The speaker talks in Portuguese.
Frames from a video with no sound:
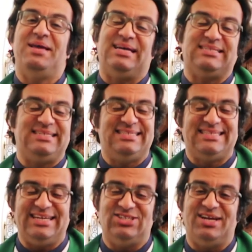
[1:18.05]
Que assim
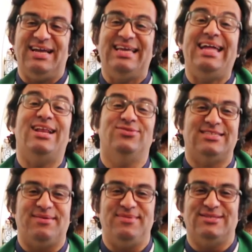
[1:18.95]
seja, que Ele
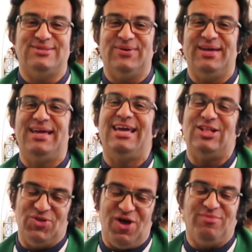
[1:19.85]
nos abençoe,
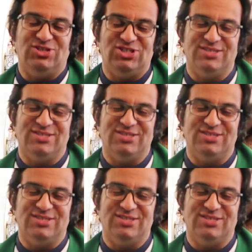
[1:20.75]
em nome de